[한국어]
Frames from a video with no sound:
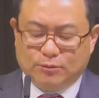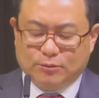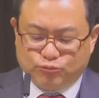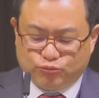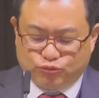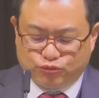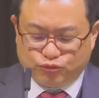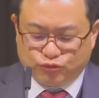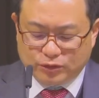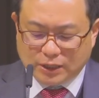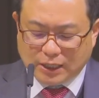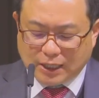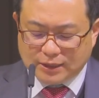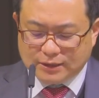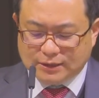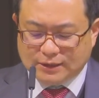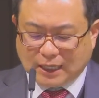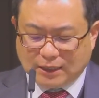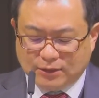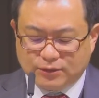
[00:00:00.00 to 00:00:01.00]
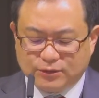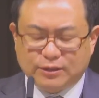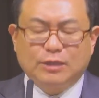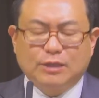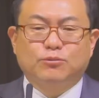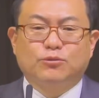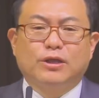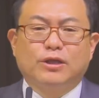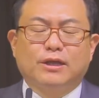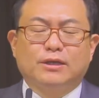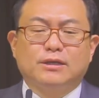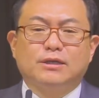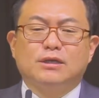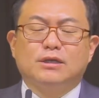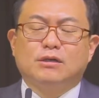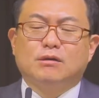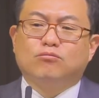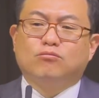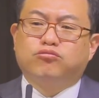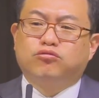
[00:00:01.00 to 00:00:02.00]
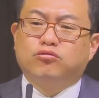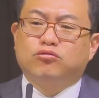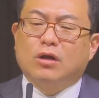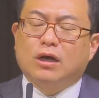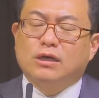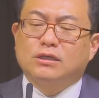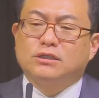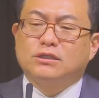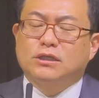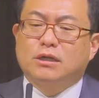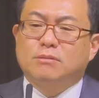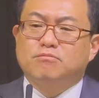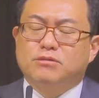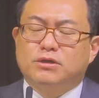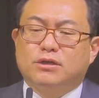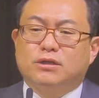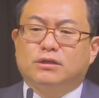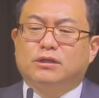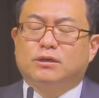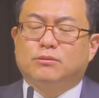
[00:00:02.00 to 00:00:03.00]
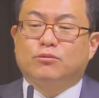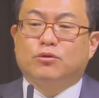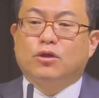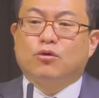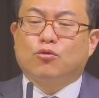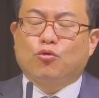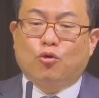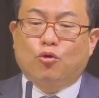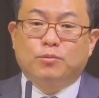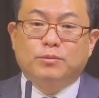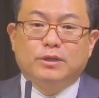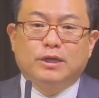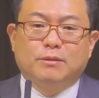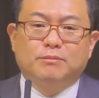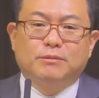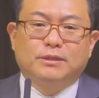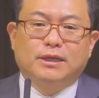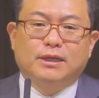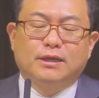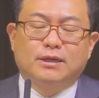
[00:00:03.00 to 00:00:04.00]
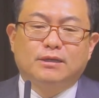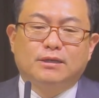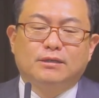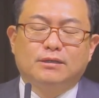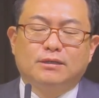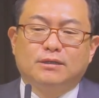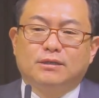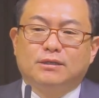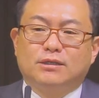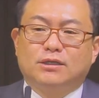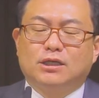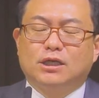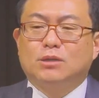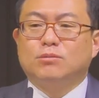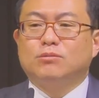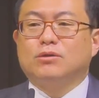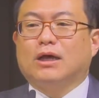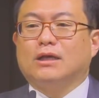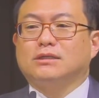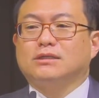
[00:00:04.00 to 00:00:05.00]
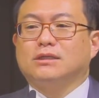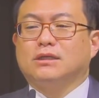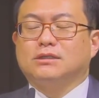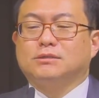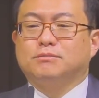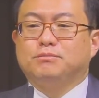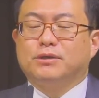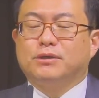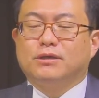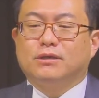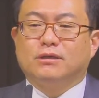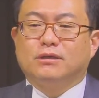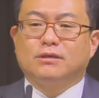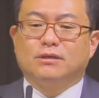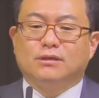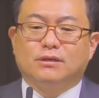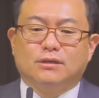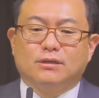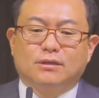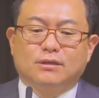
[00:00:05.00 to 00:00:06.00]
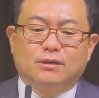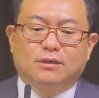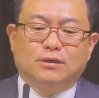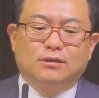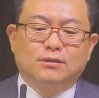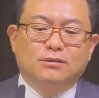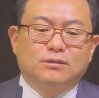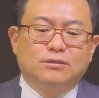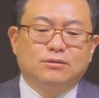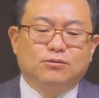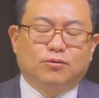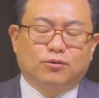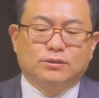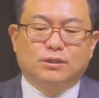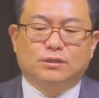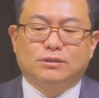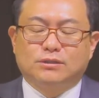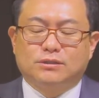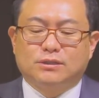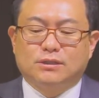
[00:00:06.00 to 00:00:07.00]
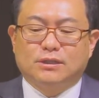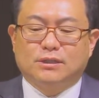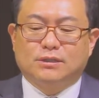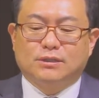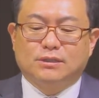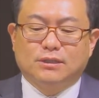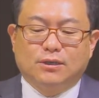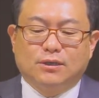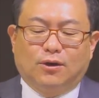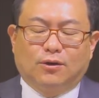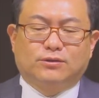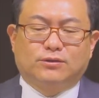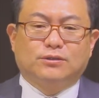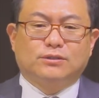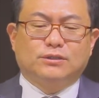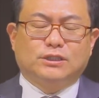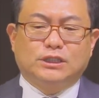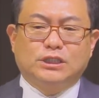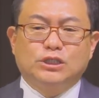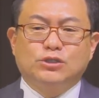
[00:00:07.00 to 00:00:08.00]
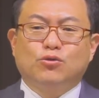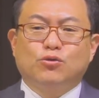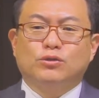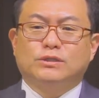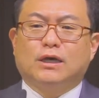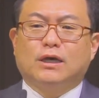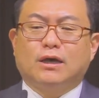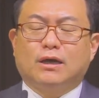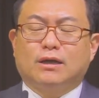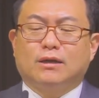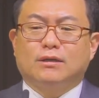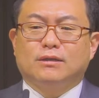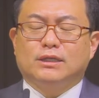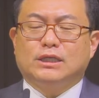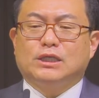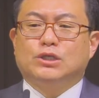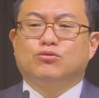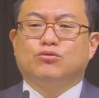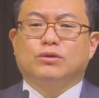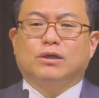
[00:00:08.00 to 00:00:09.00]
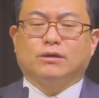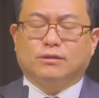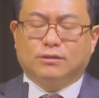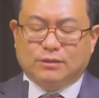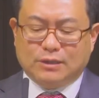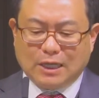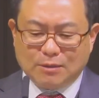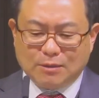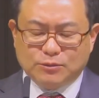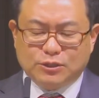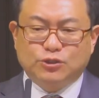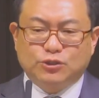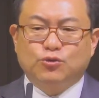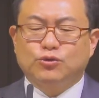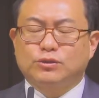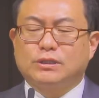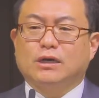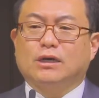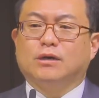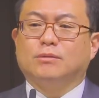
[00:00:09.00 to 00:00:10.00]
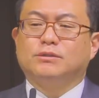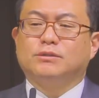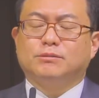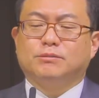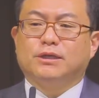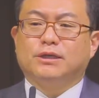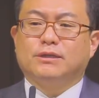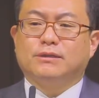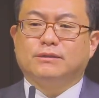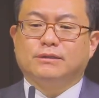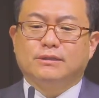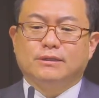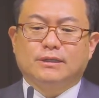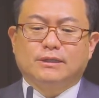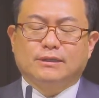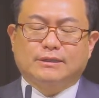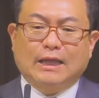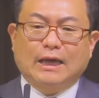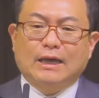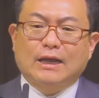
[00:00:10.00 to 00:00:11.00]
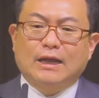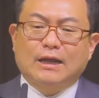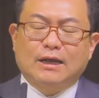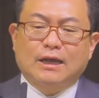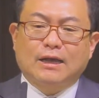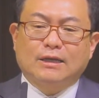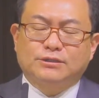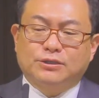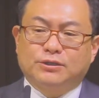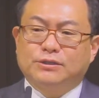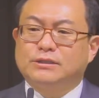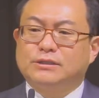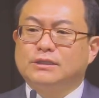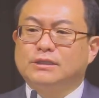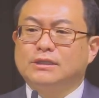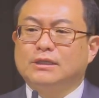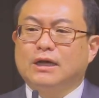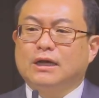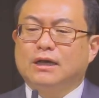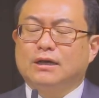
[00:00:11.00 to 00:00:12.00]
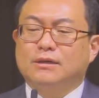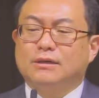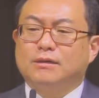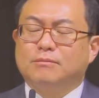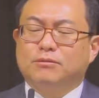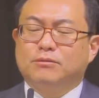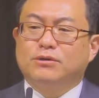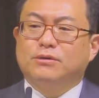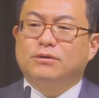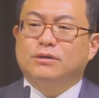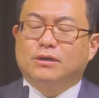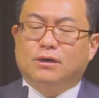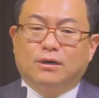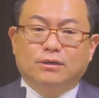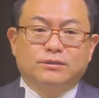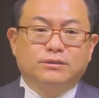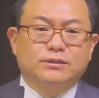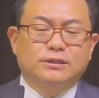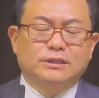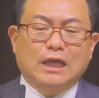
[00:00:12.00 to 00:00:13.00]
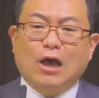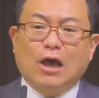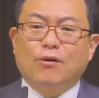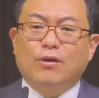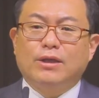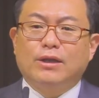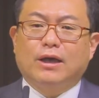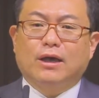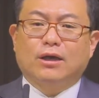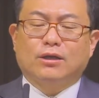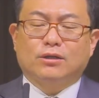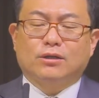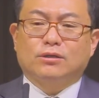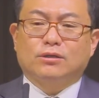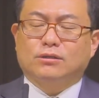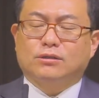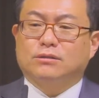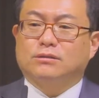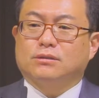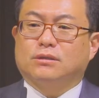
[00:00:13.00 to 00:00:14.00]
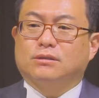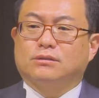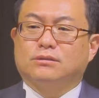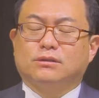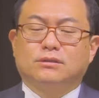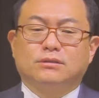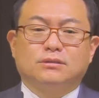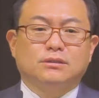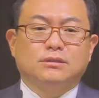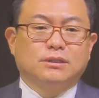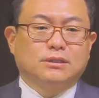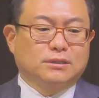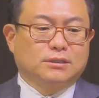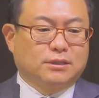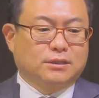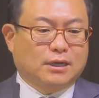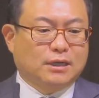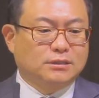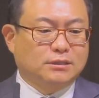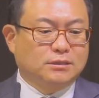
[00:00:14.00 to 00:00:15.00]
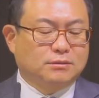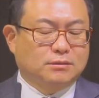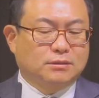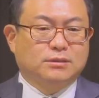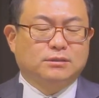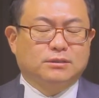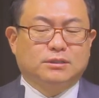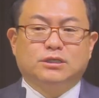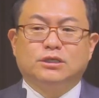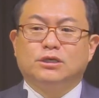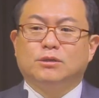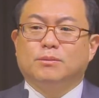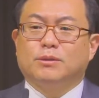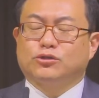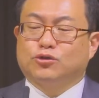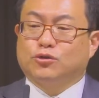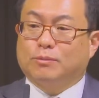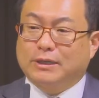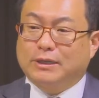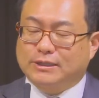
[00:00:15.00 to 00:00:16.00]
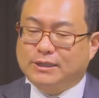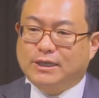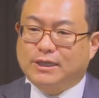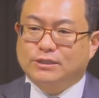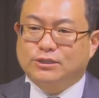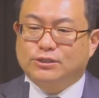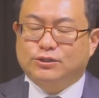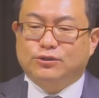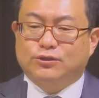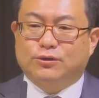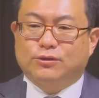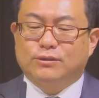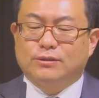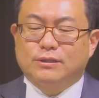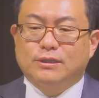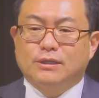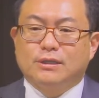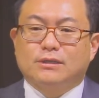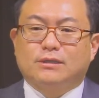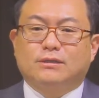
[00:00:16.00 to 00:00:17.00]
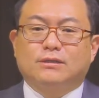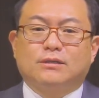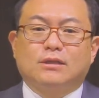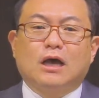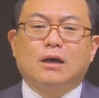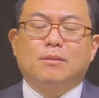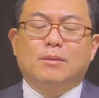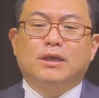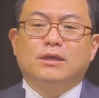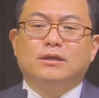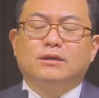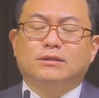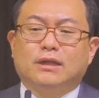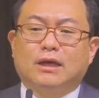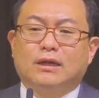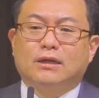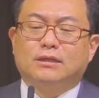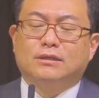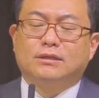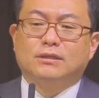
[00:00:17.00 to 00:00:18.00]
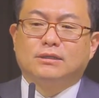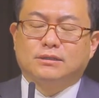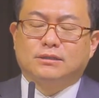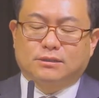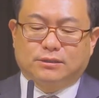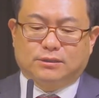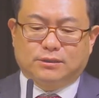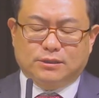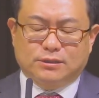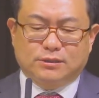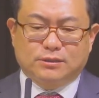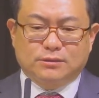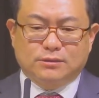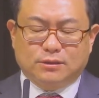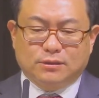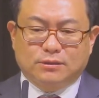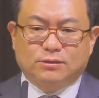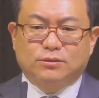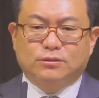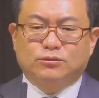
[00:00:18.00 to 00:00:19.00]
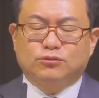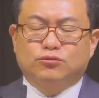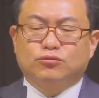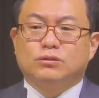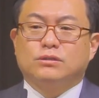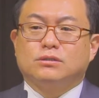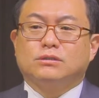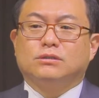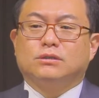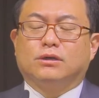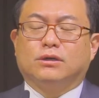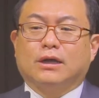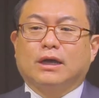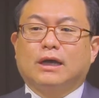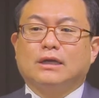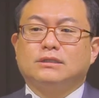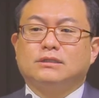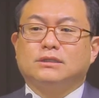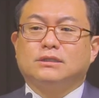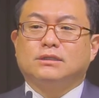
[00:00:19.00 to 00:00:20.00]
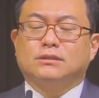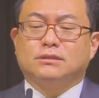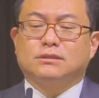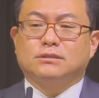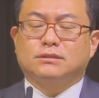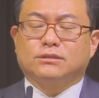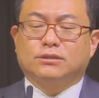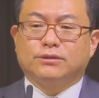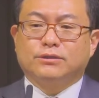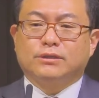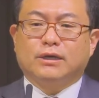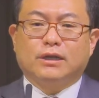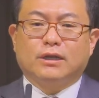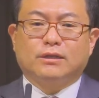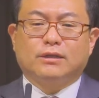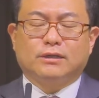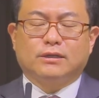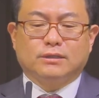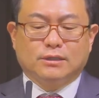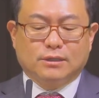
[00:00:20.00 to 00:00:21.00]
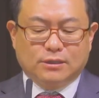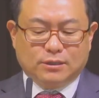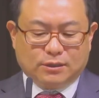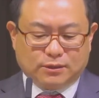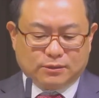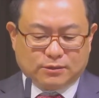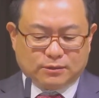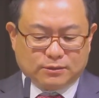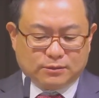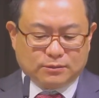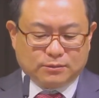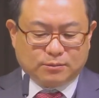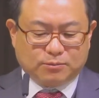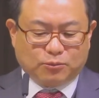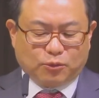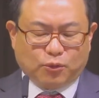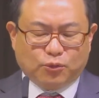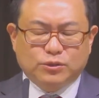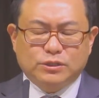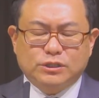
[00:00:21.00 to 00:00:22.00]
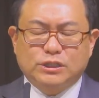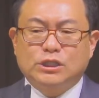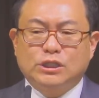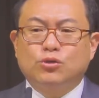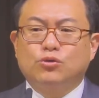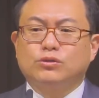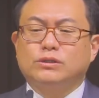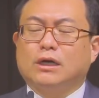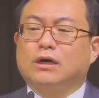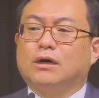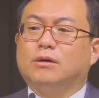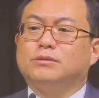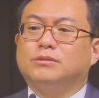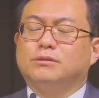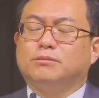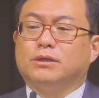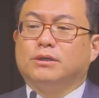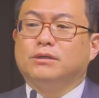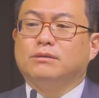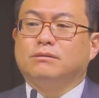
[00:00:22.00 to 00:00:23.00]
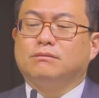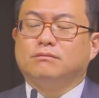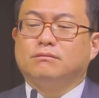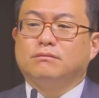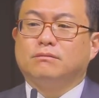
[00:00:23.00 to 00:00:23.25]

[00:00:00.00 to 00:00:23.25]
무자한 자녀 때문에 불확실한 미래 때문에 고민합니다. 여러분도 아시다시피 어느 곳이든지 어떤 지도자 이후에 그 다음 지도자가 없으면 나라나 정치나 뭐 어떤 사회나 어떤 여러 가지 기업에서도 마찬가지죠. 그 다음에 일어날 그 어떤 여러 가지 전달해야 될 어떤 모든 지도자가 없으면은